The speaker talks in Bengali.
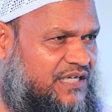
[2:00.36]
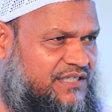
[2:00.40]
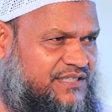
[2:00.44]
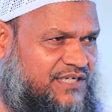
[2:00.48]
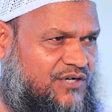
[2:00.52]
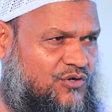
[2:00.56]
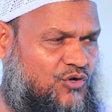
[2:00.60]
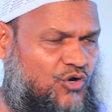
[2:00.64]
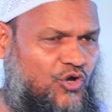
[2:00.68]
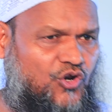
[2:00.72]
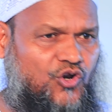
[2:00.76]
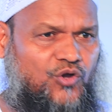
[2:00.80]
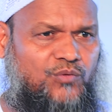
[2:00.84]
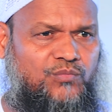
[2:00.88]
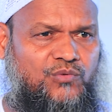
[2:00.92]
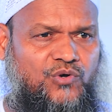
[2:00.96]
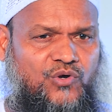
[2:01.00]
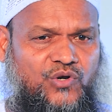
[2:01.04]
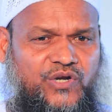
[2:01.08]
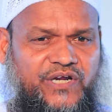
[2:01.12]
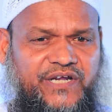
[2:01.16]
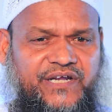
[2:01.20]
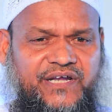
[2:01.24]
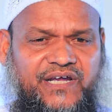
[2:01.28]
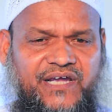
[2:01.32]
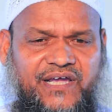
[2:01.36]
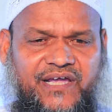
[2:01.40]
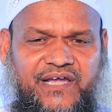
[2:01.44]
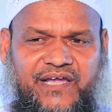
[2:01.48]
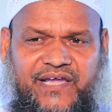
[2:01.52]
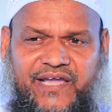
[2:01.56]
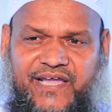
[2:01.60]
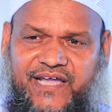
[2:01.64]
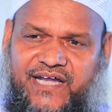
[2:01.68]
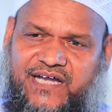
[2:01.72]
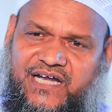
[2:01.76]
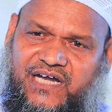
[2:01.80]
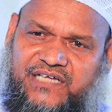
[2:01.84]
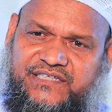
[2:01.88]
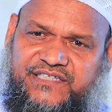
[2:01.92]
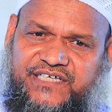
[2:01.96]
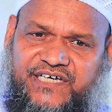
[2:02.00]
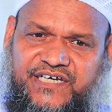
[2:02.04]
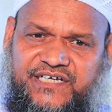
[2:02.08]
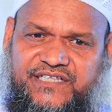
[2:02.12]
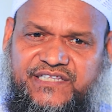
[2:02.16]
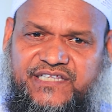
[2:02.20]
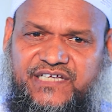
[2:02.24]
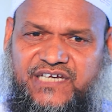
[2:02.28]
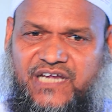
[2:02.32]
তাদের কলমগুলি
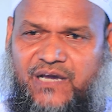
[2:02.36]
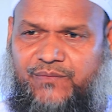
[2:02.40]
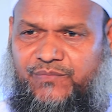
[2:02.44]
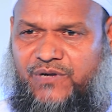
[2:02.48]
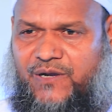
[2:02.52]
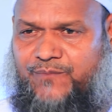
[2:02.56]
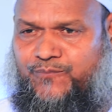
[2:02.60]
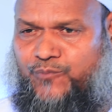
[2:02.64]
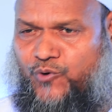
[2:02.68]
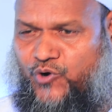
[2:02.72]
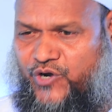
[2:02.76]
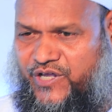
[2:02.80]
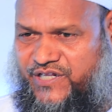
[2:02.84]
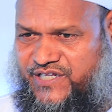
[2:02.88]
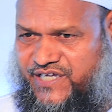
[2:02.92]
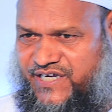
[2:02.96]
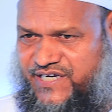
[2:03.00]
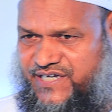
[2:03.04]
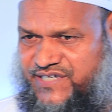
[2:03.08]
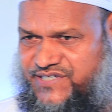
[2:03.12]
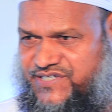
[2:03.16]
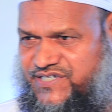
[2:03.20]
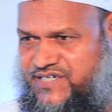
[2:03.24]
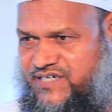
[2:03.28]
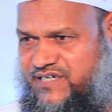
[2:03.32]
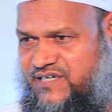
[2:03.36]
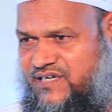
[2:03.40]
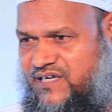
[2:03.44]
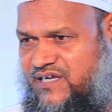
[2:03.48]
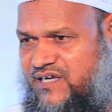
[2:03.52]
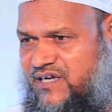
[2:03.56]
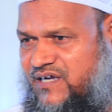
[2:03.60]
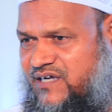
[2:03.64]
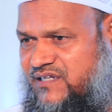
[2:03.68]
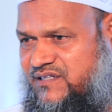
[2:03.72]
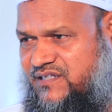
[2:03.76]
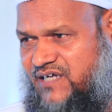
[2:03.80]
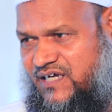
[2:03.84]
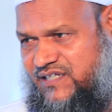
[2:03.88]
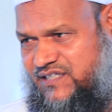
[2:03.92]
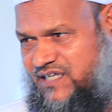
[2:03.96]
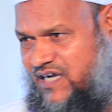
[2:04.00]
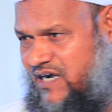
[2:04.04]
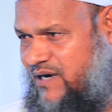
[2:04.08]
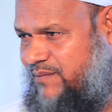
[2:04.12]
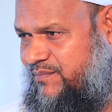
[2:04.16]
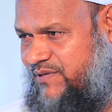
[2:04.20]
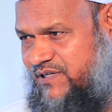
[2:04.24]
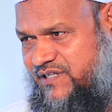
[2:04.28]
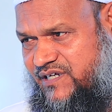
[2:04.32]
একাধিক দিন আমরা পড়ে দেখেছি তাতে
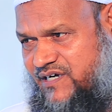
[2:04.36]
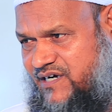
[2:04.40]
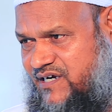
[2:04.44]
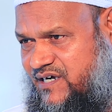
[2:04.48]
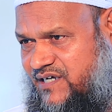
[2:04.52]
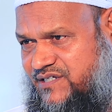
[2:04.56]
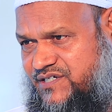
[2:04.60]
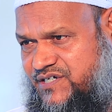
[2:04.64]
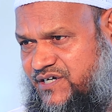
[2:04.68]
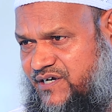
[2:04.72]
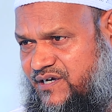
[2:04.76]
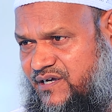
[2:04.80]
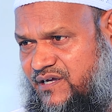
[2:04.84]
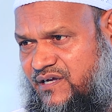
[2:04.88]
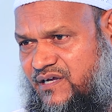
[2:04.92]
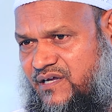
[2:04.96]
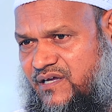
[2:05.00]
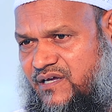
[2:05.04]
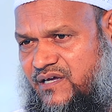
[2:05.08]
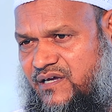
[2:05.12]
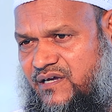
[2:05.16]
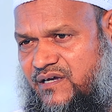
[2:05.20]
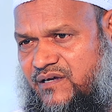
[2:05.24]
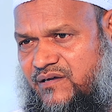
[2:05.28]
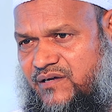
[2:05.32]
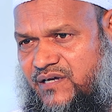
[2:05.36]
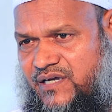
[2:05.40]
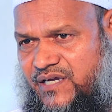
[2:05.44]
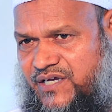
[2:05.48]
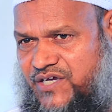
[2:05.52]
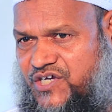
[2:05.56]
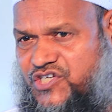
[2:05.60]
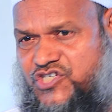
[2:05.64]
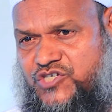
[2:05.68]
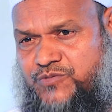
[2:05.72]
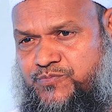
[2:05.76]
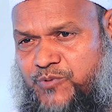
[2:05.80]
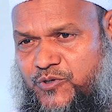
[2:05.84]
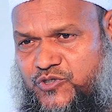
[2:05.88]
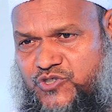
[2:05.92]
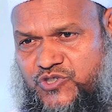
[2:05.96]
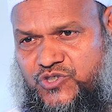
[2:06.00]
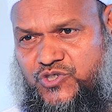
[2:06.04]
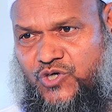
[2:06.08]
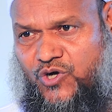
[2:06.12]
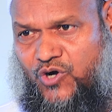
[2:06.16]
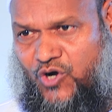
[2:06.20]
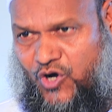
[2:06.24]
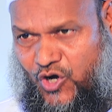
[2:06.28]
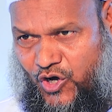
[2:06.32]
আমাদের কাছে
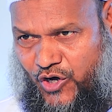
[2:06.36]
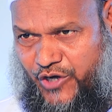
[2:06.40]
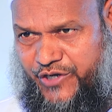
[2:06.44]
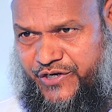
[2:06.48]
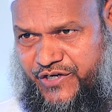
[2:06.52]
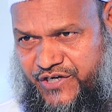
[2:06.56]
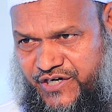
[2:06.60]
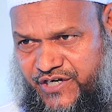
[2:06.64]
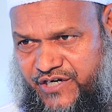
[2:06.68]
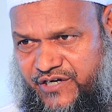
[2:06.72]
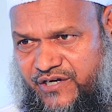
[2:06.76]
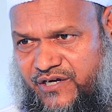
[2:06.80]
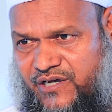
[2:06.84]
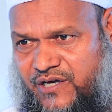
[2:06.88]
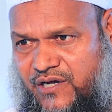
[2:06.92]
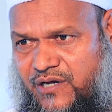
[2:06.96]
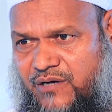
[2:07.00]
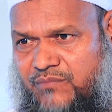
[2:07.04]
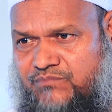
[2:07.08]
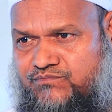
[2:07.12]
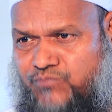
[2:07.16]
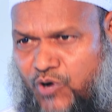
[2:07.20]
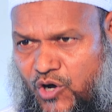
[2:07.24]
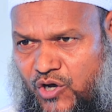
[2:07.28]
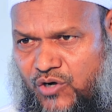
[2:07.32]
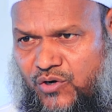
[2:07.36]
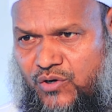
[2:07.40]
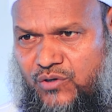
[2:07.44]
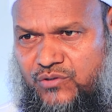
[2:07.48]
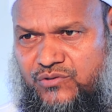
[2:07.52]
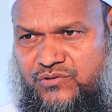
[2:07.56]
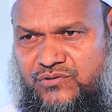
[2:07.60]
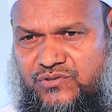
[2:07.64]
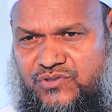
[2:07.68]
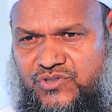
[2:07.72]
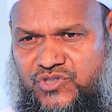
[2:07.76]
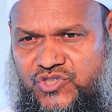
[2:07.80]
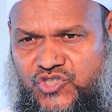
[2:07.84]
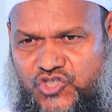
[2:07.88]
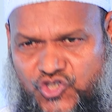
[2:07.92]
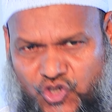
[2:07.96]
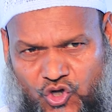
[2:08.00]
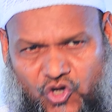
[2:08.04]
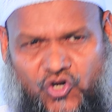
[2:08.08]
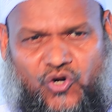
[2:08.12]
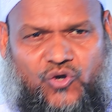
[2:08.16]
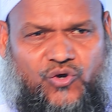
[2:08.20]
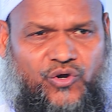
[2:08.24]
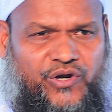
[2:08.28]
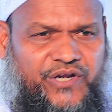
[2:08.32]
স্পষ্ট হয়নি বরং
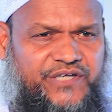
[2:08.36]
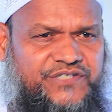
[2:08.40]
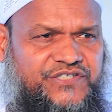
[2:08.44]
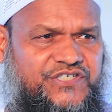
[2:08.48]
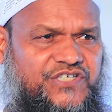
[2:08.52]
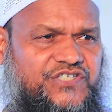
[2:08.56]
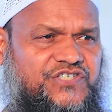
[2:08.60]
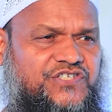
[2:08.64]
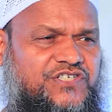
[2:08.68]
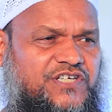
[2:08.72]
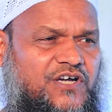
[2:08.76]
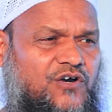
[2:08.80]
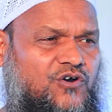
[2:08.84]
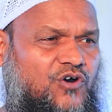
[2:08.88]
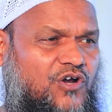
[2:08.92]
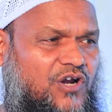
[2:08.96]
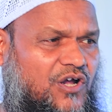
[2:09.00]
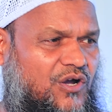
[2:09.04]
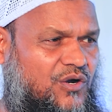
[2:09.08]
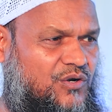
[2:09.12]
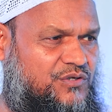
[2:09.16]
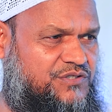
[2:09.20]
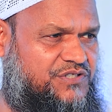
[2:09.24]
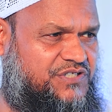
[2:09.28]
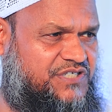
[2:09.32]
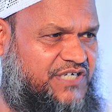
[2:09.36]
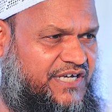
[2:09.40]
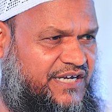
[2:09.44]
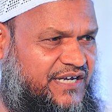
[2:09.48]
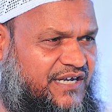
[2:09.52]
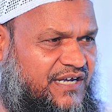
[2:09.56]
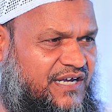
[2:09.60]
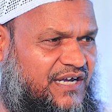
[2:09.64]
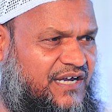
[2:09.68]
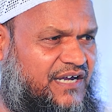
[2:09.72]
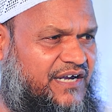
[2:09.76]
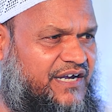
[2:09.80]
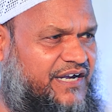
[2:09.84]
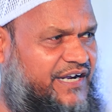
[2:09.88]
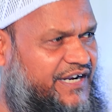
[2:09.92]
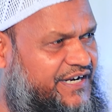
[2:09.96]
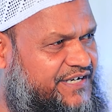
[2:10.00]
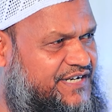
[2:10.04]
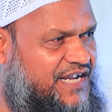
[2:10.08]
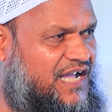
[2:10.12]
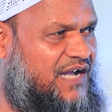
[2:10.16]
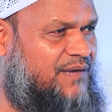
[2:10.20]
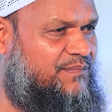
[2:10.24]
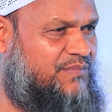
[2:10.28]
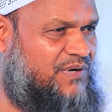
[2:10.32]
জোর করে চেষ্টা করা হচ্ছে
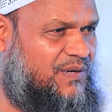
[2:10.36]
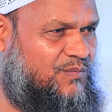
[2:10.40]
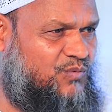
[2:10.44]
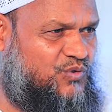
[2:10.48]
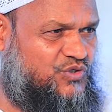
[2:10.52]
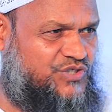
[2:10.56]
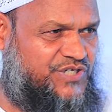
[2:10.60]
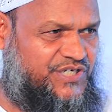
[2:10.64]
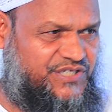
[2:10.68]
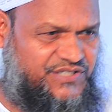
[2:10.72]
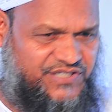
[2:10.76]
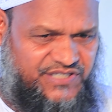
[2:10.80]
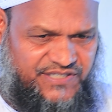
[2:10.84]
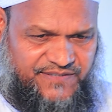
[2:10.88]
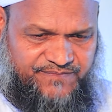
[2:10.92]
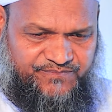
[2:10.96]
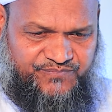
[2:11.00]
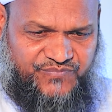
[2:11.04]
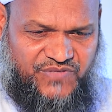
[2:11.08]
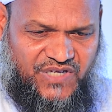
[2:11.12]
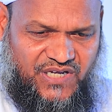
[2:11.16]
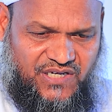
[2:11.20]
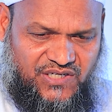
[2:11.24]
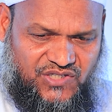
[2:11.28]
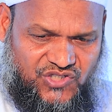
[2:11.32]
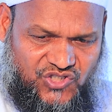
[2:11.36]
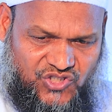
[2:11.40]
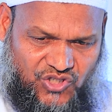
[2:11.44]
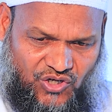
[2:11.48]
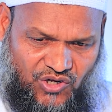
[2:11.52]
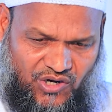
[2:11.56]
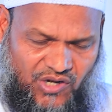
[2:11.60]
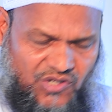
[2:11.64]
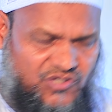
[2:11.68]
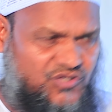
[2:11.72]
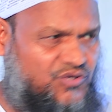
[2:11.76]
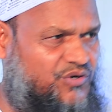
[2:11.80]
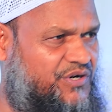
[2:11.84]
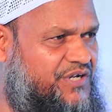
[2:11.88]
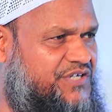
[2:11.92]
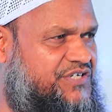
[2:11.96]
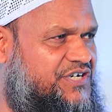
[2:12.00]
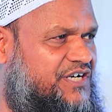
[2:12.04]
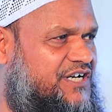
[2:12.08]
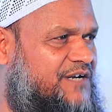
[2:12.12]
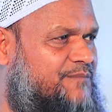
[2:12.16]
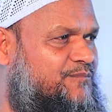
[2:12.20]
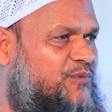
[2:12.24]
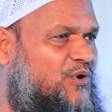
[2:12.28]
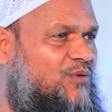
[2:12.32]
এটা আমরা বুঝেছি সরাসরি
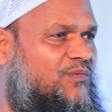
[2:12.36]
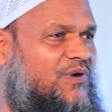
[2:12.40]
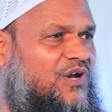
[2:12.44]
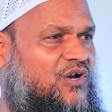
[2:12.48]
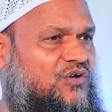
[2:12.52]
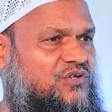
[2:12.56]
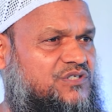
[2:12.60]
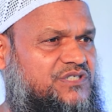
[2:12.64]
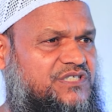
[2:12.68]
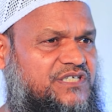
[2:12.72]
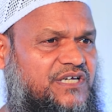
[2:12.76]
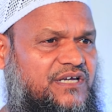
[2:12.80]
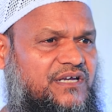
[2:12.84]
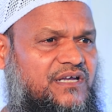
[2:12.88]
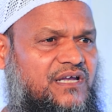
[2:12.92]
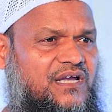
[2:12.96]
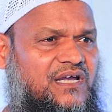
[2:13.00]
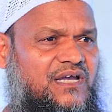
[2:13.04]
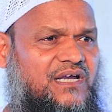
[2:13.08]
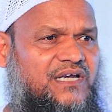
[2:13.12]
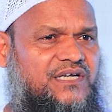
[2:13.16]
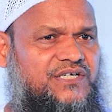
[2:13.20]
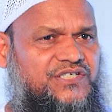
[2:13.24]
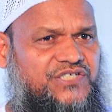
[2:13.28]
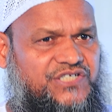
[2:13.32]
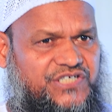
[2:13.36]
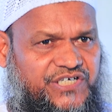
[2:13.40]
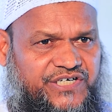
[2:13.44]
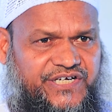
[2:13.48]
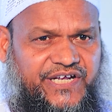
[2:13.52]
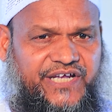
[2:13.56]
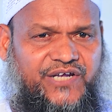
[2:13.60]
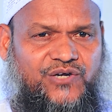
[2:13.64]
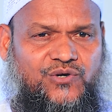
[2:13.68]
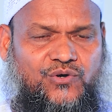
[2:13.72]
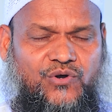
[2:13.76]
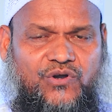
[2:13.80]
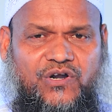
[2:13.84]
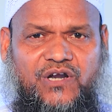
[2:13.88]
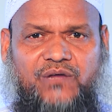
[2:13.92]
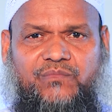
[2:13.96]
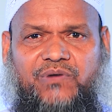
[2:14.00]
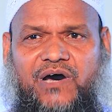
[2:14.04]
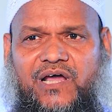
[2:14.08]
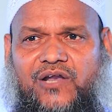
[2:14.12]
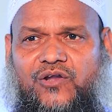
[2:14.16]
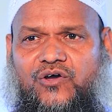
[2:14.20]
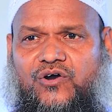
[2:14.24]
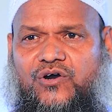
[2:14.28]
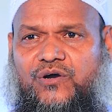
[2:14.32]
যেটা প্রমাণ হচ্ছে সেটাই করলে
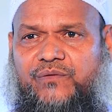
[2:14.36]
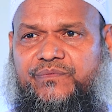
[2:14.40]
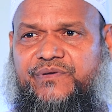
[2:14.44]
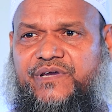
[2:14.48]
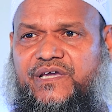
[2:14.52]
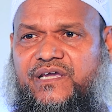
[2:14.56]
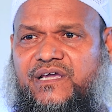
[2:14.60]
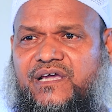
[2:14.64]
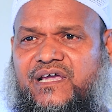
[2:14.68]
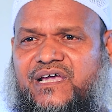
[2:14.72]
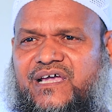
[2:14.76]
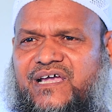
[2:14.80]
ভালো হবে